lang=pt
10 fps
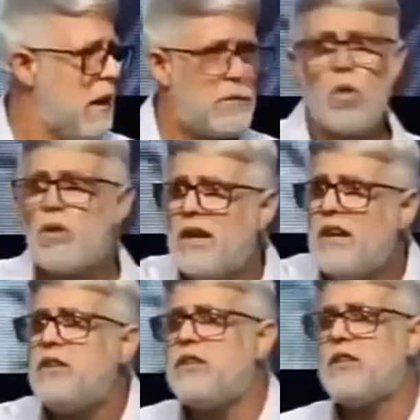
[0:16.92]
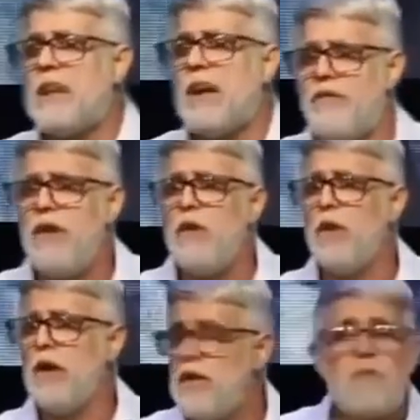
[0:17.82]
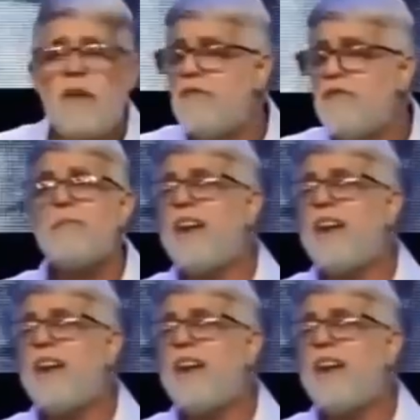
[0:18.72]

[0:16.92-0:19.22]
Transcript: Porque o grande desafio não é vir